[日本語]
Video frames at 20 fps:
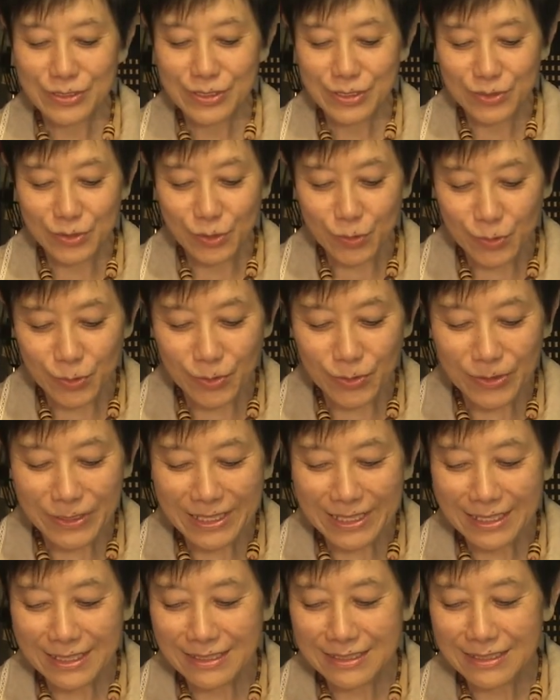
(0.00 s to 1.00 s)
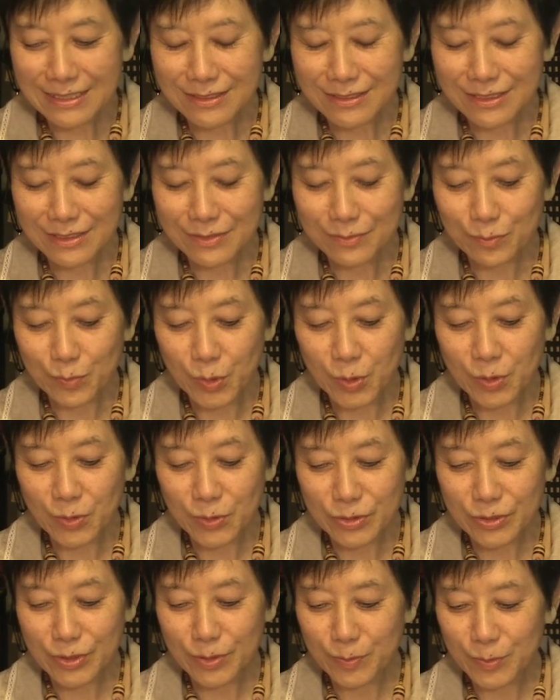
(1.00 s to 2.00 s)
そこが
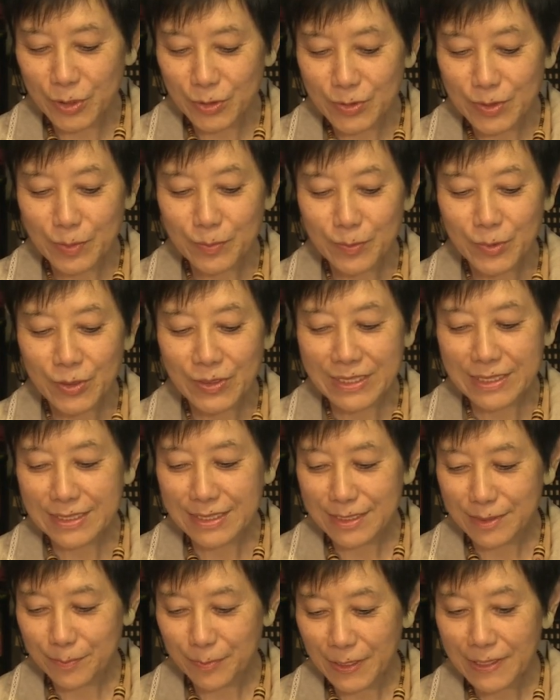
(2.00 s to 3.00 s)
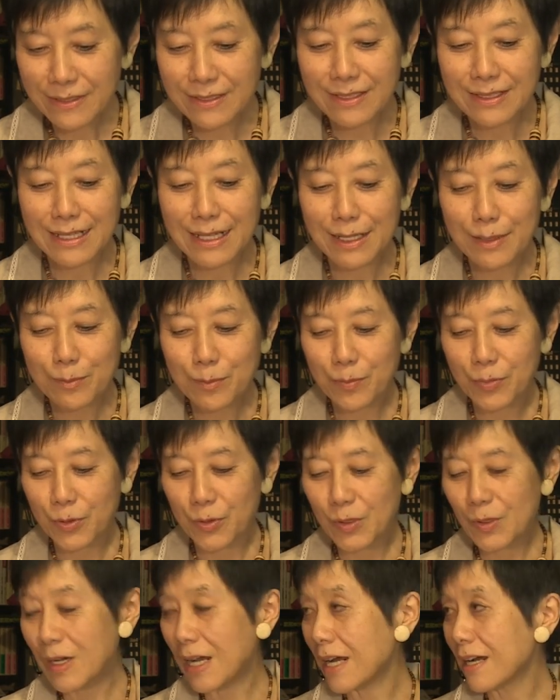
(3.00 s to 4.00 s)
もうそもそも一番憲
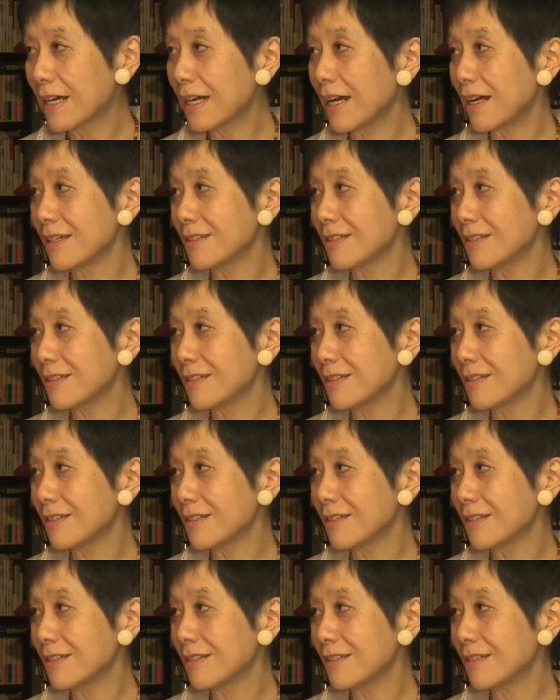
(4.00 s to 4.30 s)
法を考